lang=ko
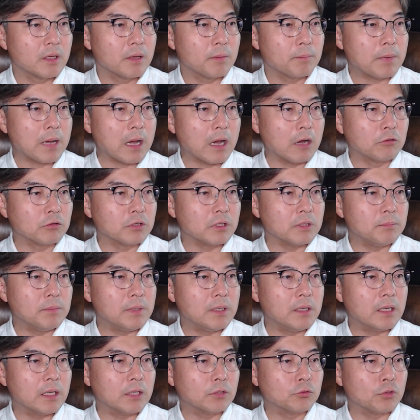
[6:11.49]
바울이
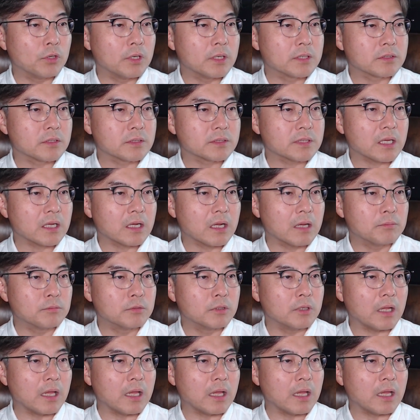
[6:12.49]
밀레도에서 사람을